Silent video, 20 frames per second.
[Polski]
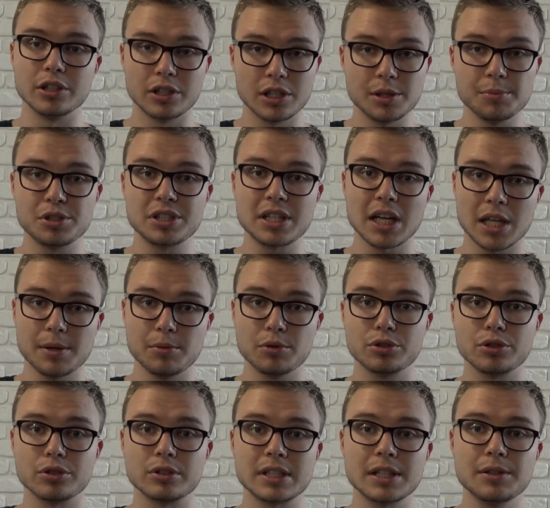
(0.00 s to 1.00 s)
kimś takim,
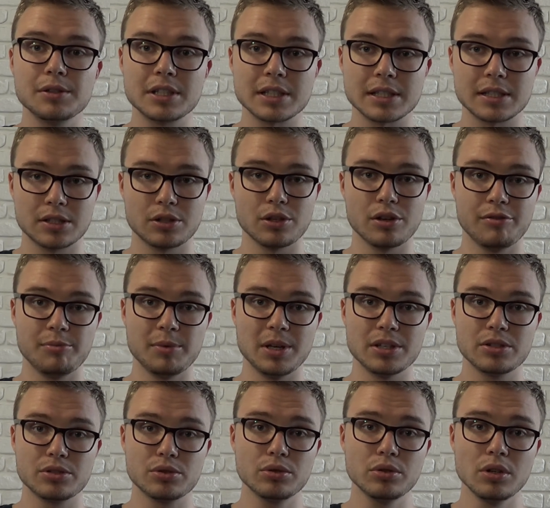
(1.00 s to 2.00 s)
kto cały czas stoi w
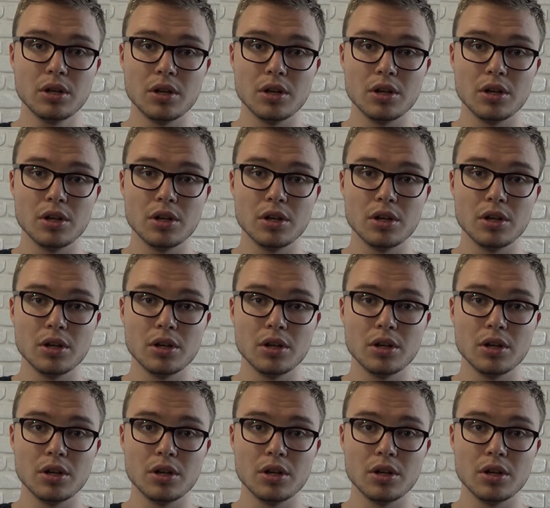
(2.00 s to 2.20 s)
miejscu,